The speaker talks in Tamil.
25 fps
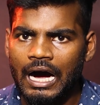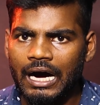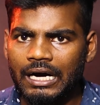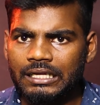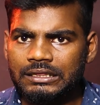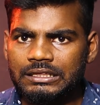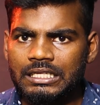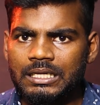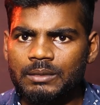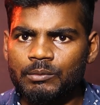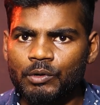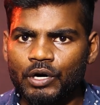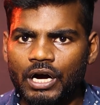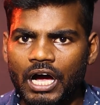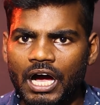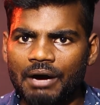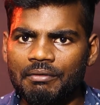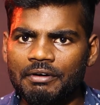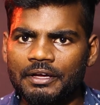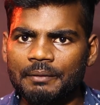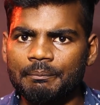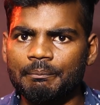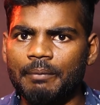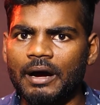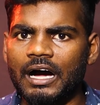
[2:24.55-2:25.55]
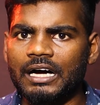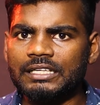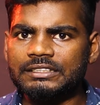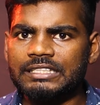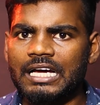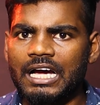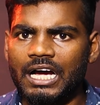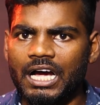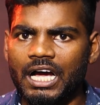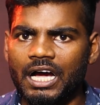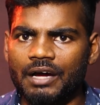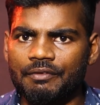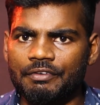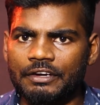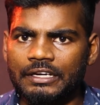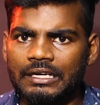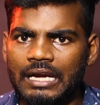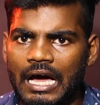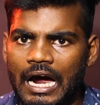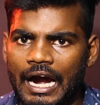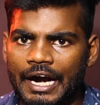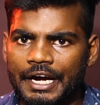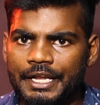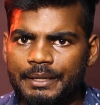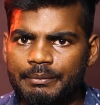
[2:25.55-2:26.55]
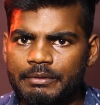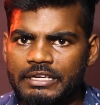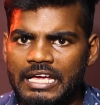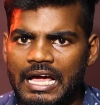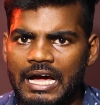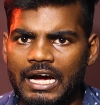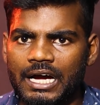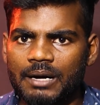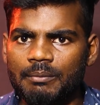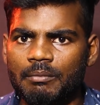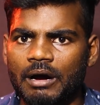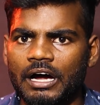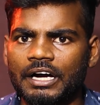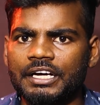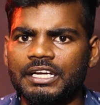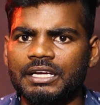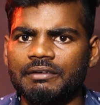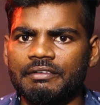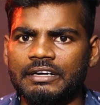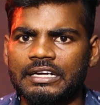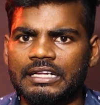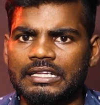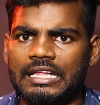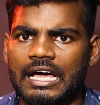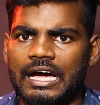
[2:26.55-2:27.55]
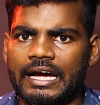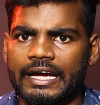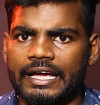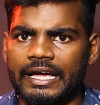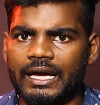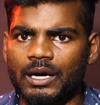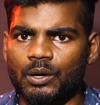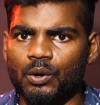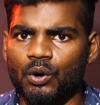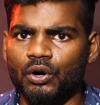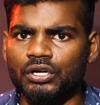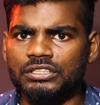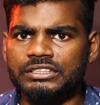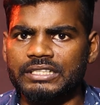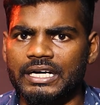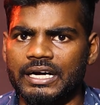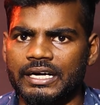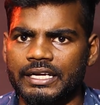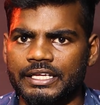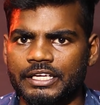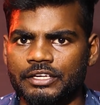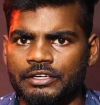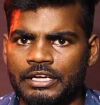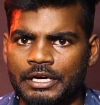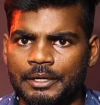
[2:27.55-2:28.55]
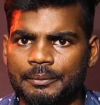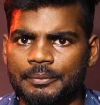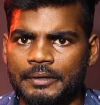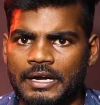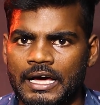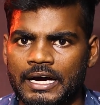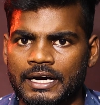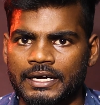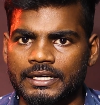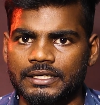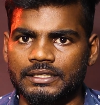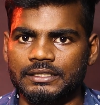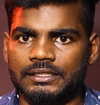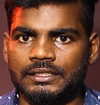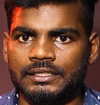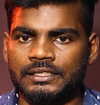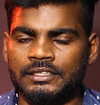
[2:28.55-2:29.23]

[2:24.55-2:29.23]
அதிமுகவை பாஜகவின் அடிமையாக மாற்றிவிட்டதாக கோஷங்களையும் எழுப்பினாங்க